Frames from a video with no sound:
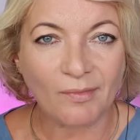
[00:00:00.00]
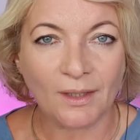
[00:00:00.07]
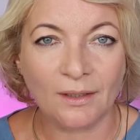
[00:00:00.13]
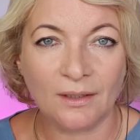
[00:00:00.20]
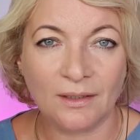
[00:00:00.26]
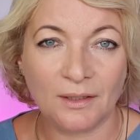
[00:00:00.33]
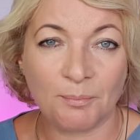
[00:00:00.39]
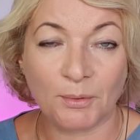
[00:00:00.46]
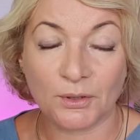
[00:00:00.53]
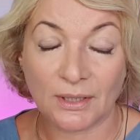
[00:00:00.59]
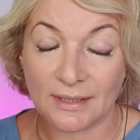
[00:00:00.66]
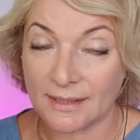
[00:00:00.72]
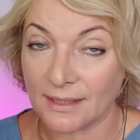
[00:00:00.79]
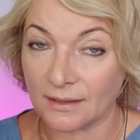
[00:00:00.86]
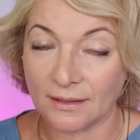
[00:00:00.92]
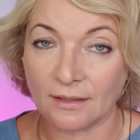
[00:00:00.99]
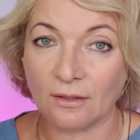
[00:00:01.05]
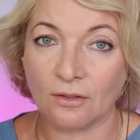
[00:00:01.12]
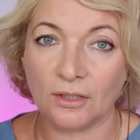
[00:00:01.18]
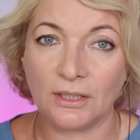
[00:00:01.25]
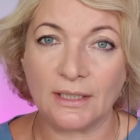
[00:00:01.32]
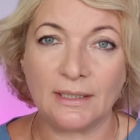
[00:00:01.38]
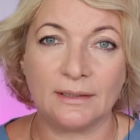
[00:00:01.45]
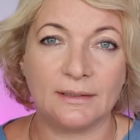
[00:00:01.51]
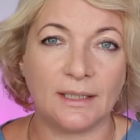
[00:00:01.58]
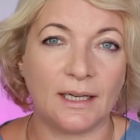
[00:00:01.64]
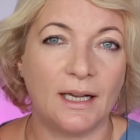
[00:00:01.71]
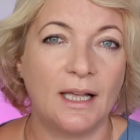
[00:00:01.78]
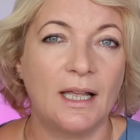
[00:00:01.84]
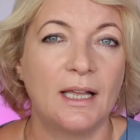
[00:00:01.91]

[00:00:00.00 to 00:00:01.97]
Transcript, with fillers: e, potencjalnego klienta